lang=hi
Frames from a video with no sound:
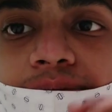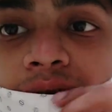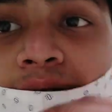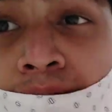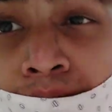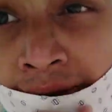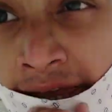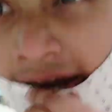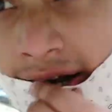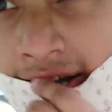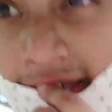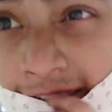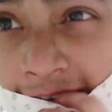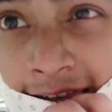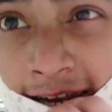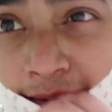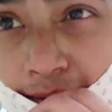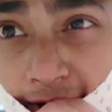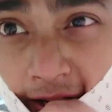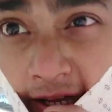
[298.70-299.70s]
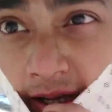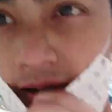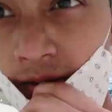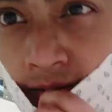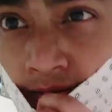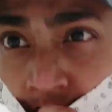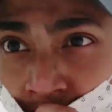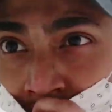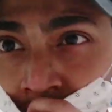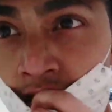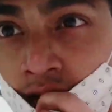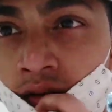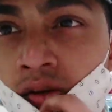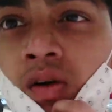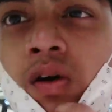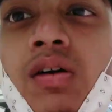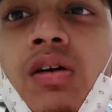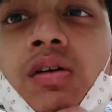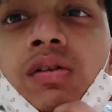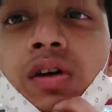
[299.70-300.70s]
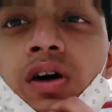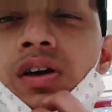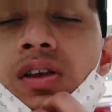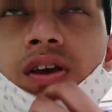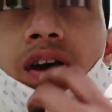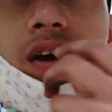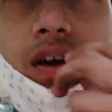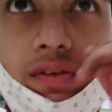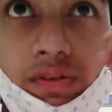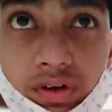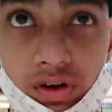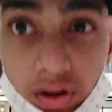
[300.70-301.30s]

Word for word: अब फिर मैकडी जाना पड़ेगा और वहीं जाके